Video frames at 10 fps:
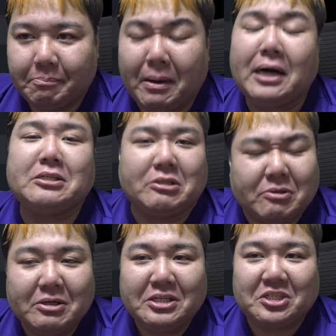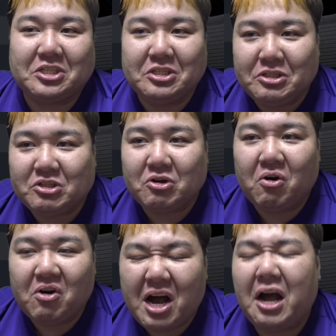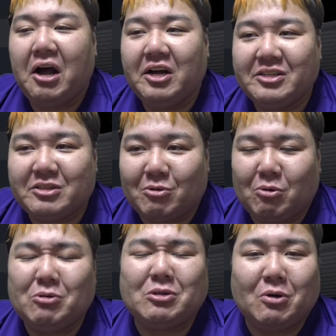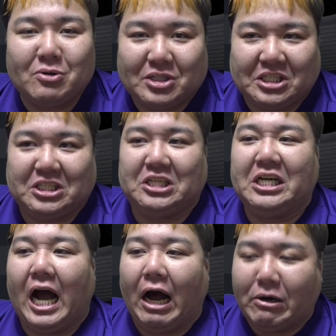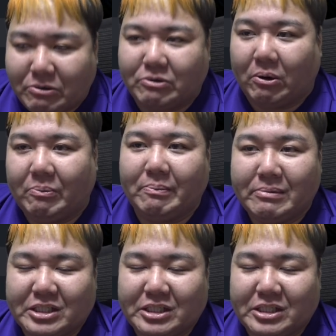まず、身長がそこそこ自信あるよ。